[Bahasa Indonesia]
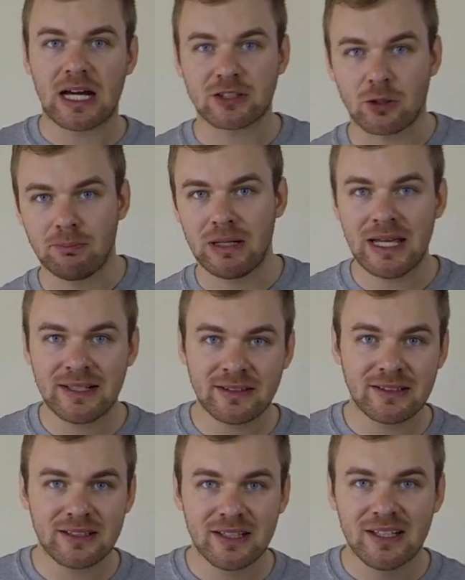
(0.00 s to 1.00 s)
atau
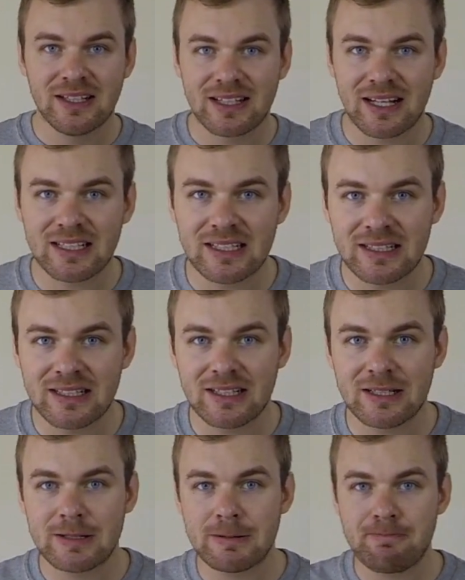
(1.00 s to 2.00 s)
blend karena
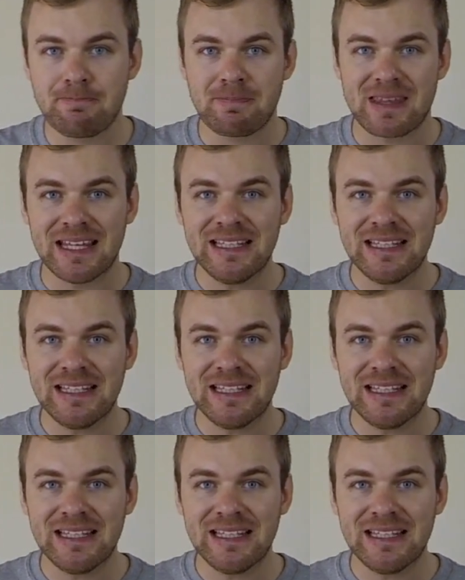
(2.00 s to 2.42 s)
um,